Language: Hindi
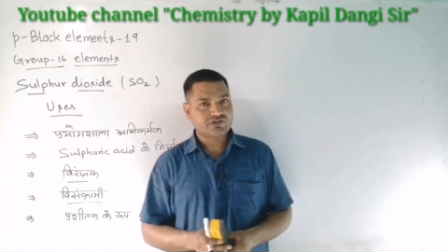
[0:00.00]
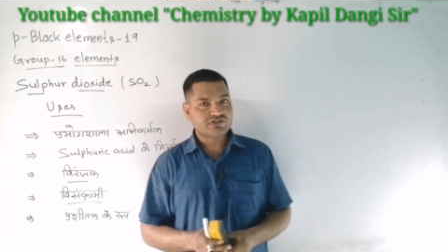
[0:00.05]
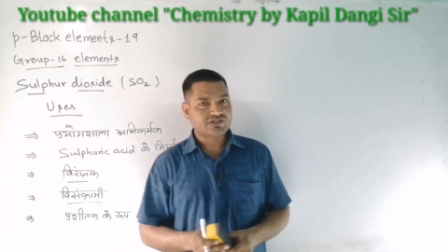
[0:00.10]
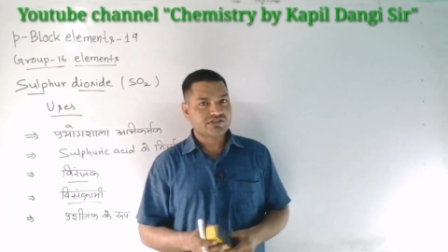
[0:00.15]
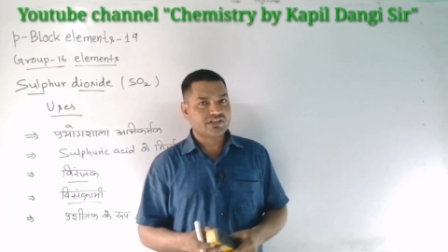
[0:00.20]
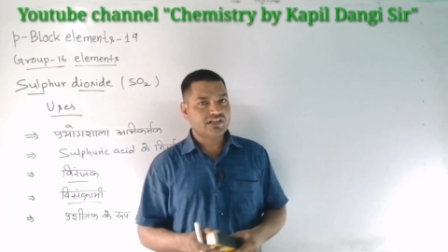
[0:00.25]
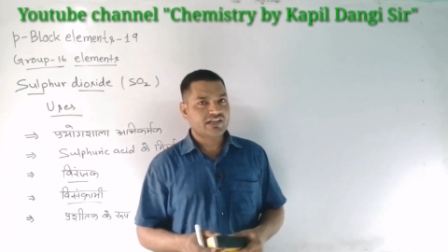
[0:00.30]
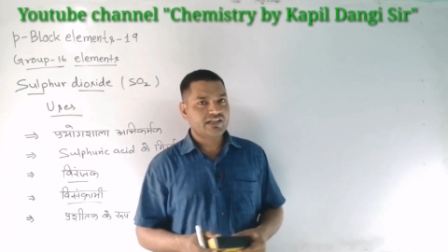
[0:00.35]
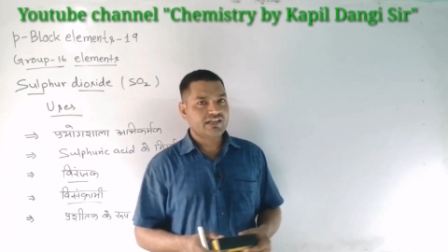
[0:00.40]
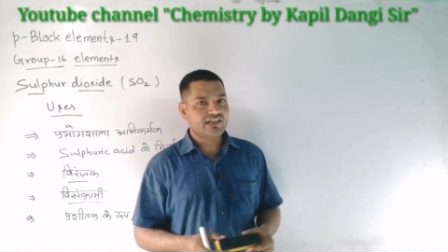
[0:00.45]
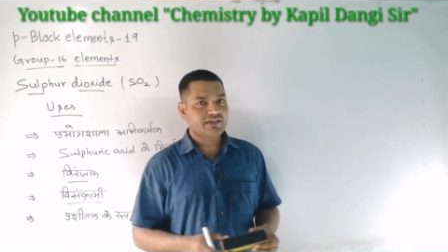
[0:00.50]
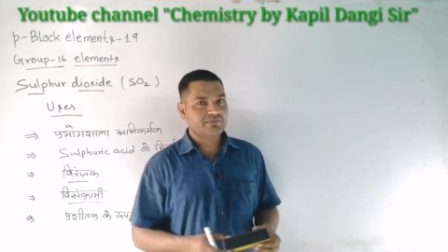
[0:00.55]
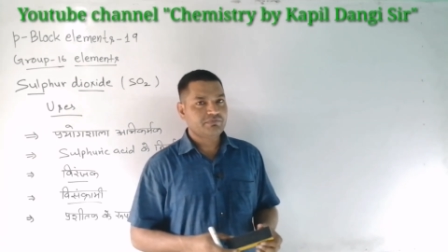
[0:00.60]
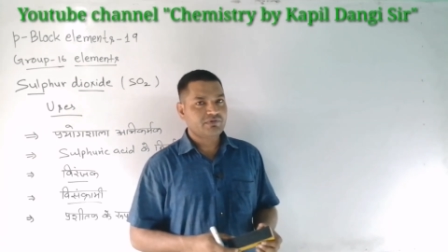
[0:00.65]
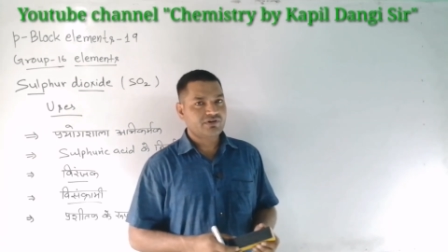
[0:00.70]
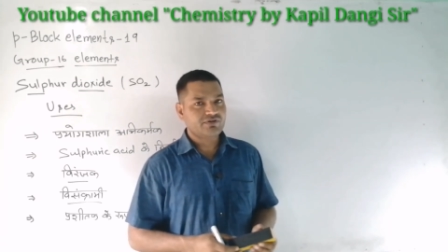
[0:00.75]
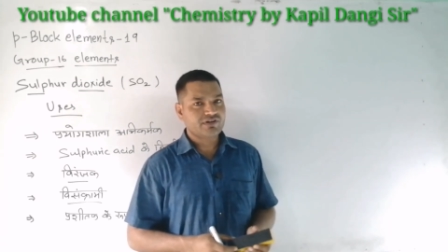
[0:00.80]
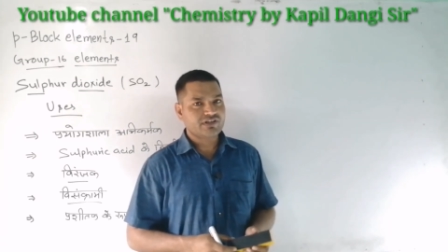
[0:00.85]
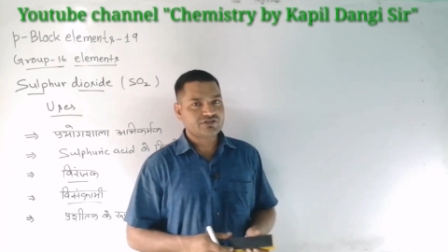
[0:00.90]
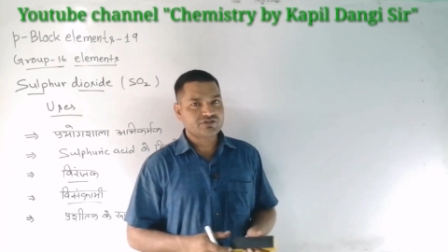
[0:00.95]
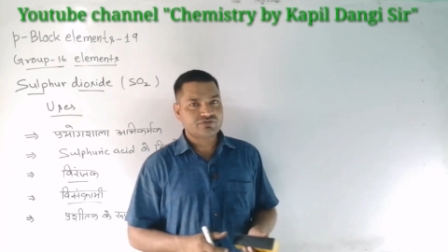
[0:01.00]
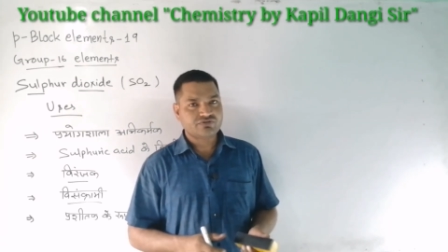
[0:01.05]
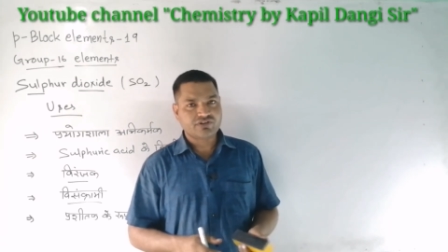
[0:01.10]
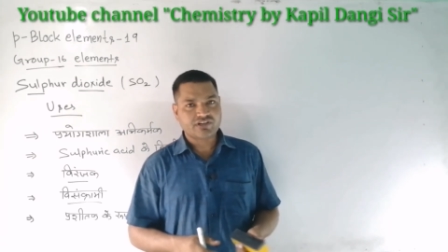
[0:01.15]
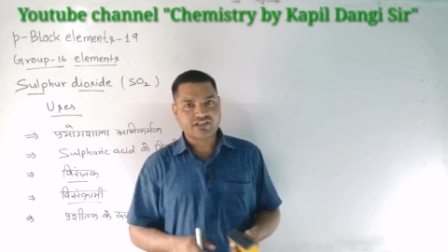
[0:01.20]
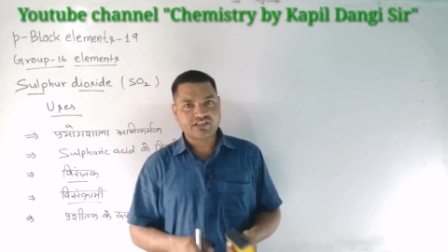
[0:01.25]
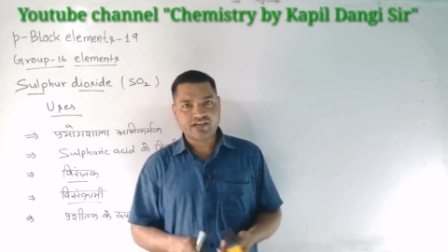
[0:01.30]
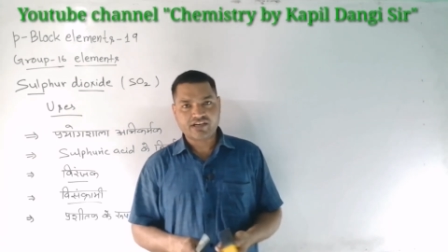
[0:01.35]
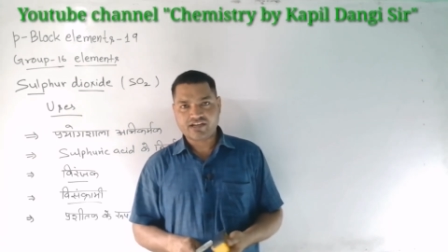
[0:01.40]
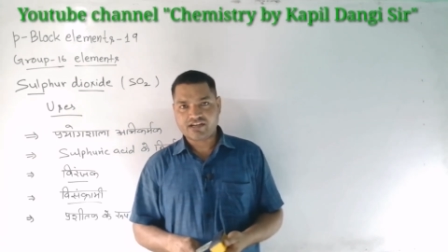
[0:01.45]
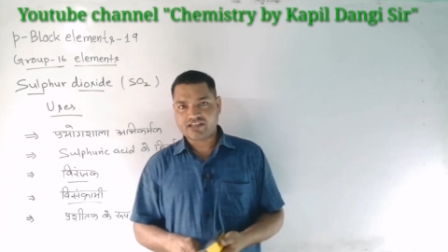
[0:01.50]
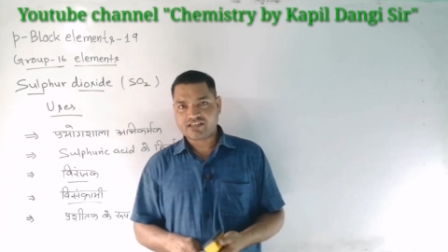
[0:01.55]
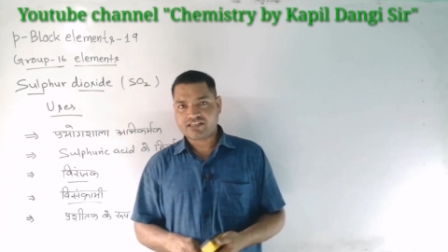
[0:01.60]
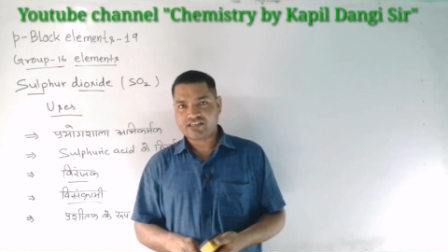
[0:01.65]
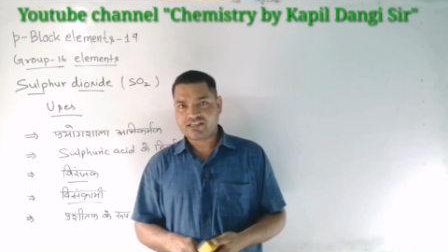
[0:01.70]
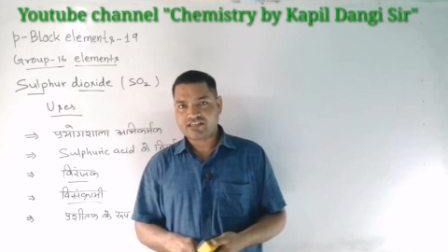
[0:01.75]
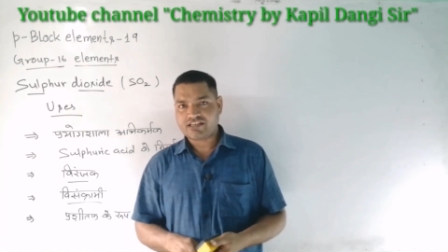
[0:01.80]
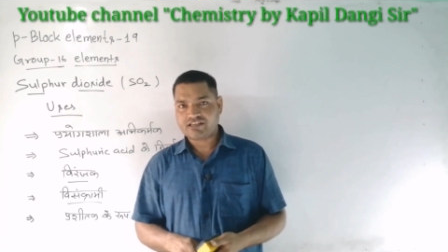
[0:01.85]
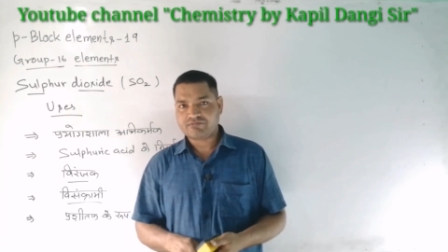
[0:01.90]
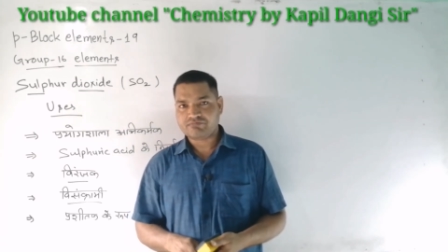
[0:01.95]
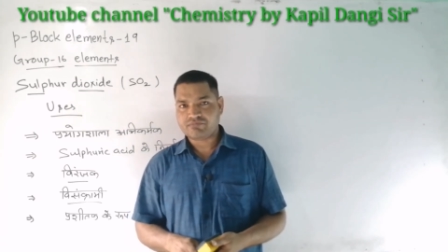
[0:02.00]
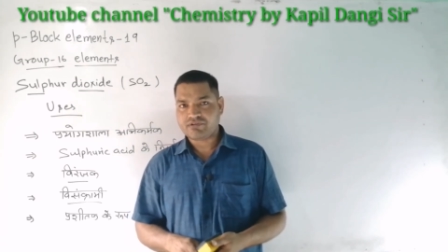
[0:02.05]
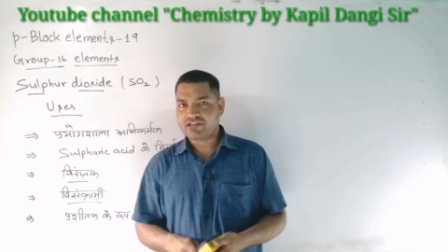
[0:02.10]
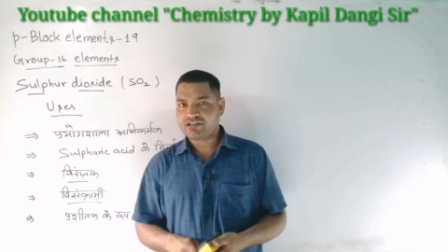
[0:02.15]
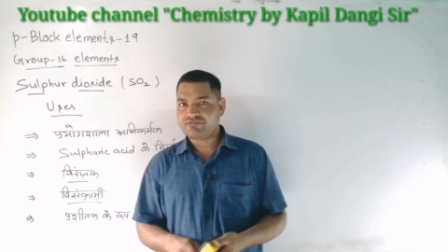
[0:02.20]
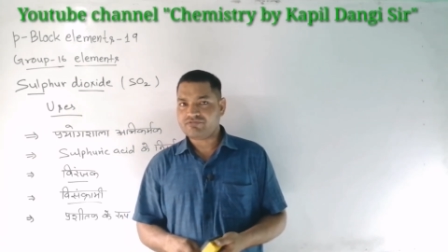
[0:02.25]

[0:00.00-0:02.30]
स्वस्थ रहिए परिवारजनों का ध्यान रखिए